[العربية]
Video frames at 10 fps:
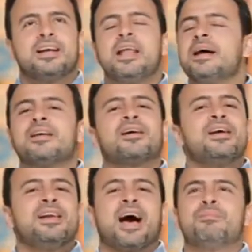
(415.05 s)
لا
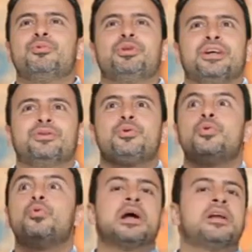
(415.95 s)
تقل عن متعه
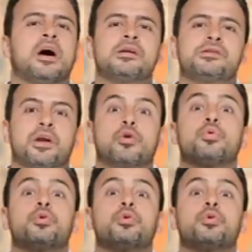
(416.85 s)
دخولك لاسرك